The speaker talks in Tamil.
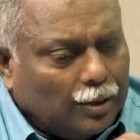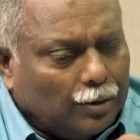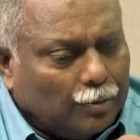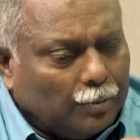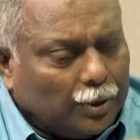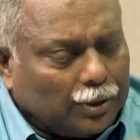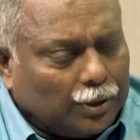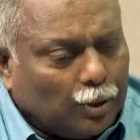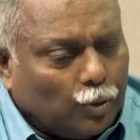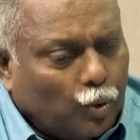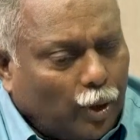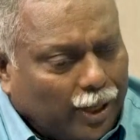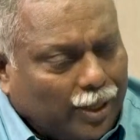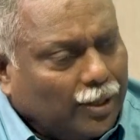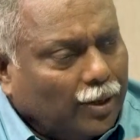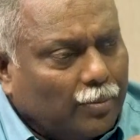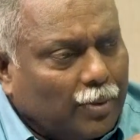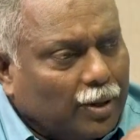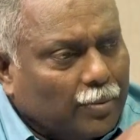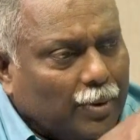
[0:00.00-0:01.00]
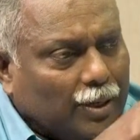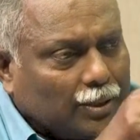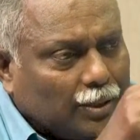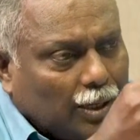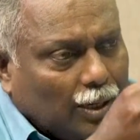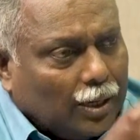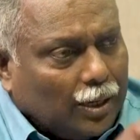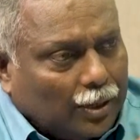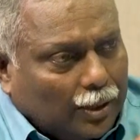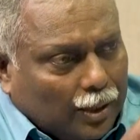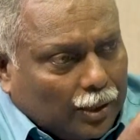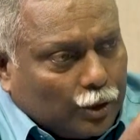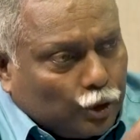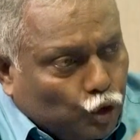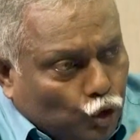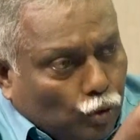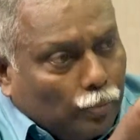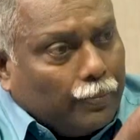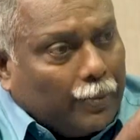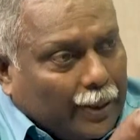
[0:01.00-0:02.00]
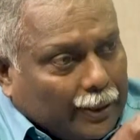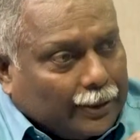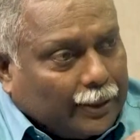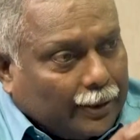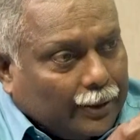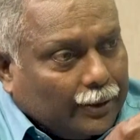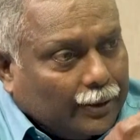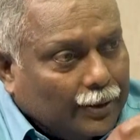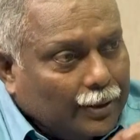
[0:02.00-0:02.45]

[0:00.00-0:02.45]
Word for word: மற்ற உடைக்கிற மாதிரி மாத்திரை இல்லை அந்த டியூப் மாத்திரை